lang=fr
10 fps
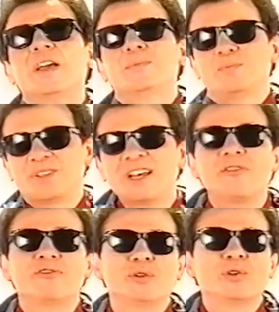
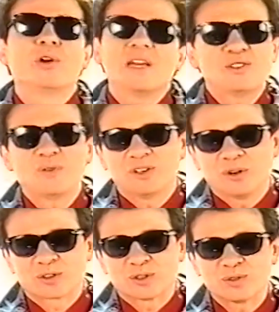Bienvenue dans la suite de
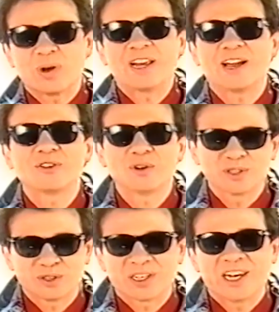notre soirée hard
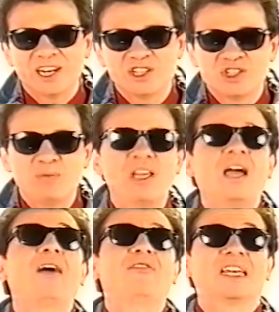rock sur Canal Jimmy
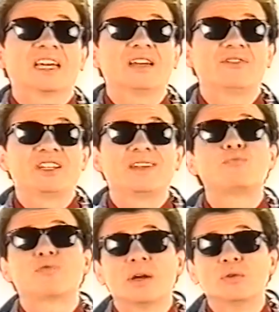avec un invité
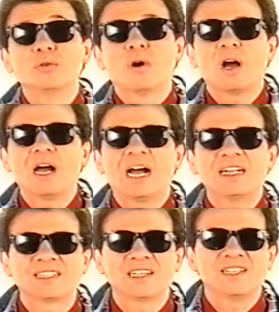poids lourd,
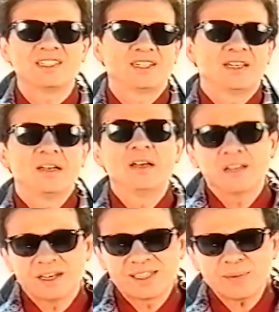ACDC.
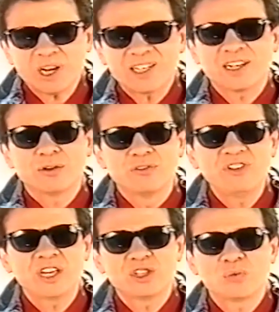Les Américains de
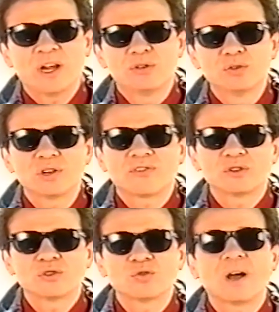VH1 nous offrent
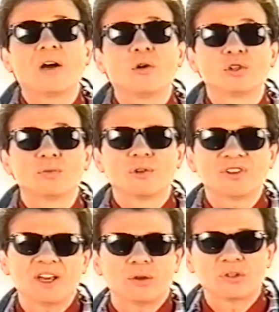ce soir un
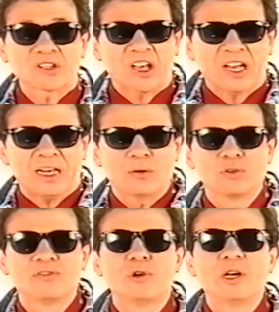documentaire de très
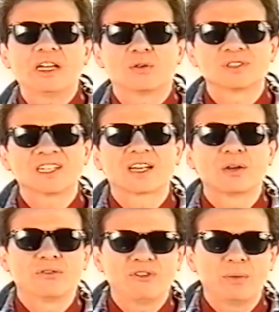haute volée consacré
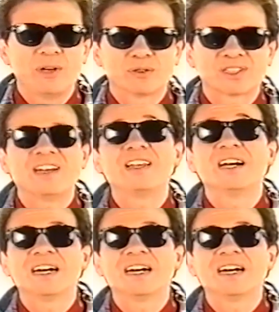au phénomène australien